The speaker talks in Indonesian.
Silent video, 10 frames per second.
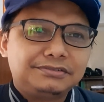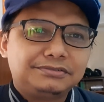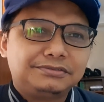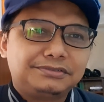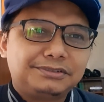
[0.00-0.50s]

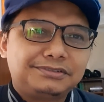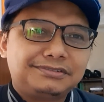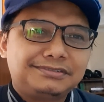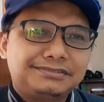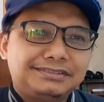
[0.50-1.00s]

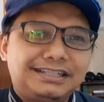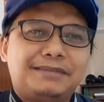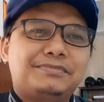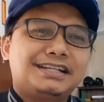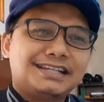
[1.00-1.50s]
untuk
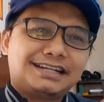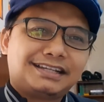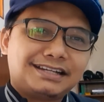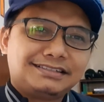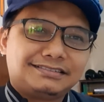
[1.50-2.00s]
ya
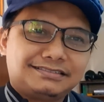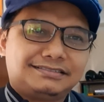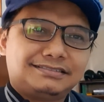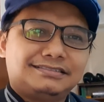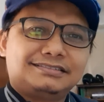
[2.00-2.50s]
meringankan
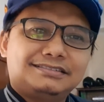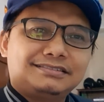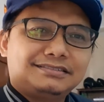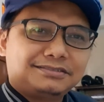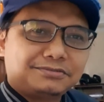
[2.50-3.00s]

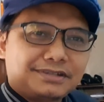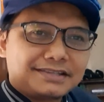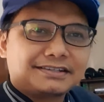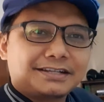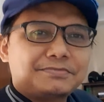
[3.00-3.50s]

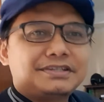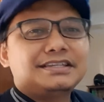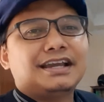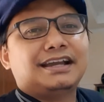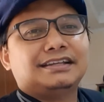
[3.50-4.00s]
tugas
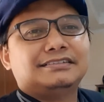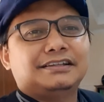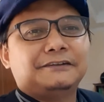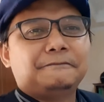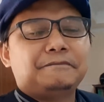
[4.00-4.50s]
skripsinya
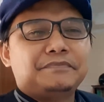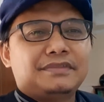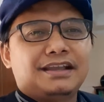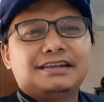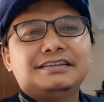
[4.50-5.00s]
gitu ya.
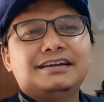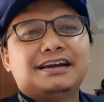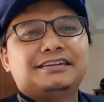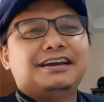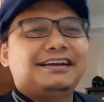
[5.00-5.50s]
Nah, ini
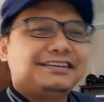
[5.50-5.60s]
enggak dia